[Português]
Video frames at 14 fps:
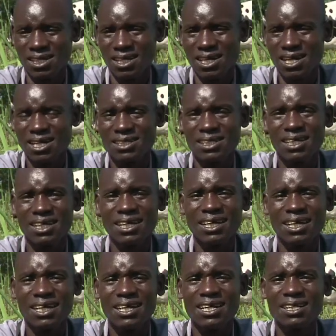Ele melhorou
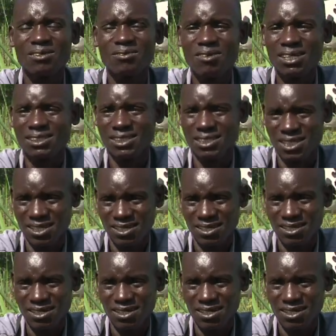bastante a nossa relação,